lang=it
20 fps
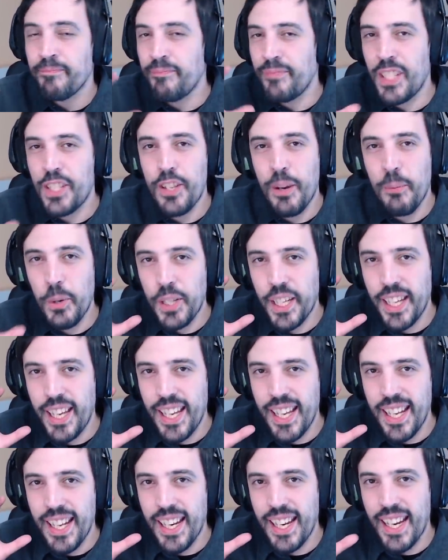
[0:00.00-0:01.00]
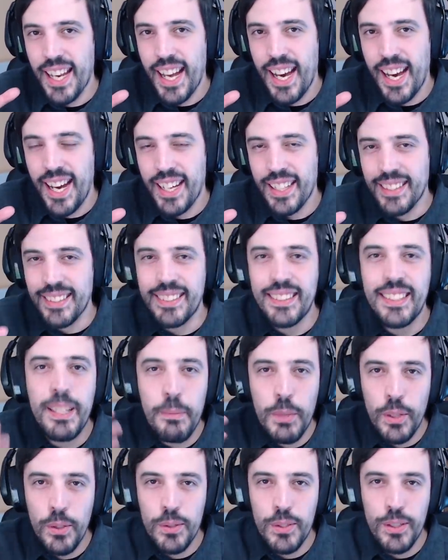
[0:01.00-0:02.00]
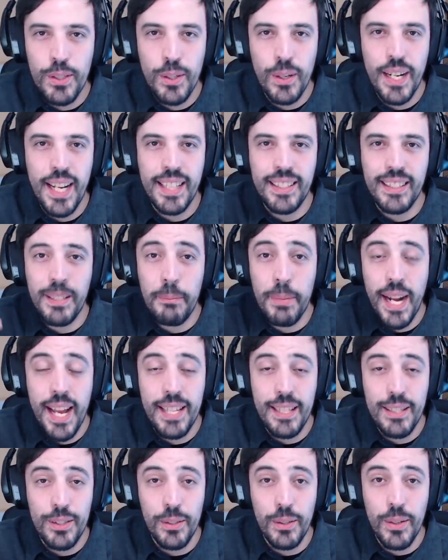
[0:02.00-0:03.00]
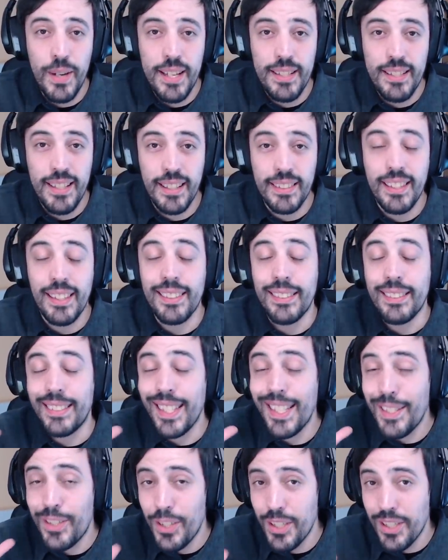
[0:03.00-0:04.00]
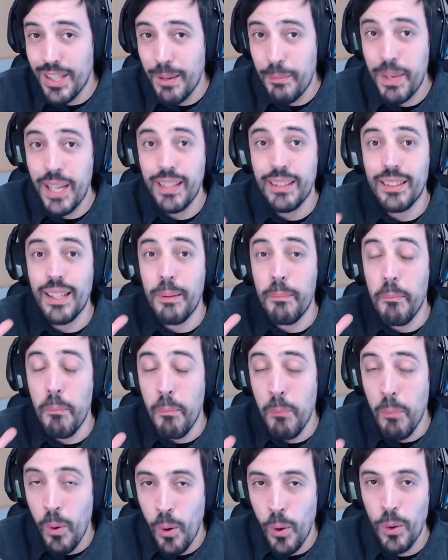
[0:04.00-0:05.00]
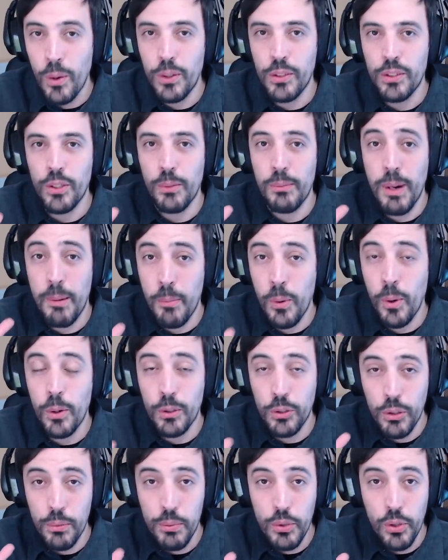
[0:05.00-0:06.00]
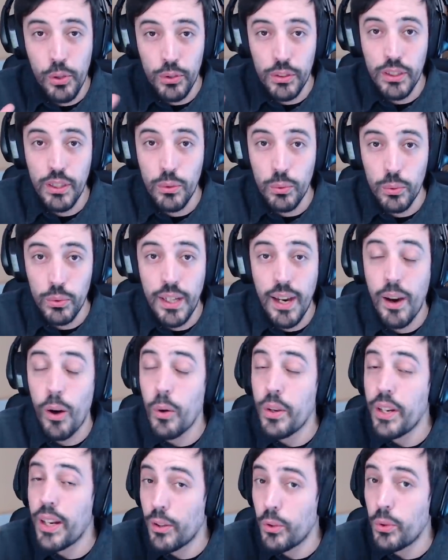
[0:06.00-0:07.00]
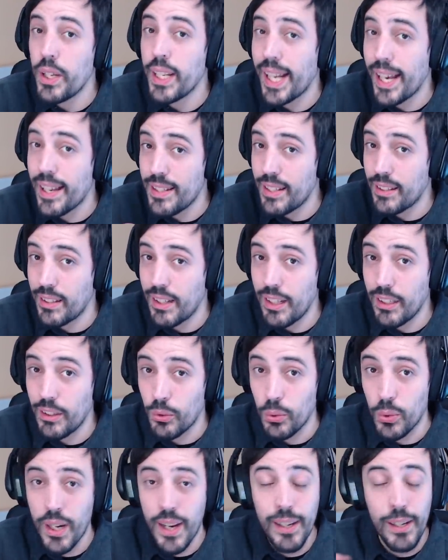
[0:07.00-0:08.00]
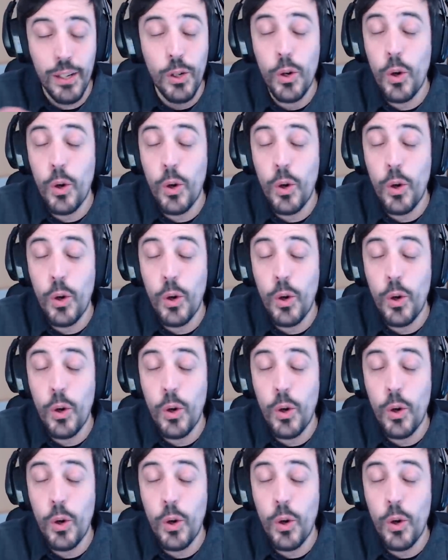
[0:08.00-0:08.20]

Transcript: diciamo che la diminuzione di prezzo è stata decisamente molto ma molto più contenuta o in alcuni casi addirittura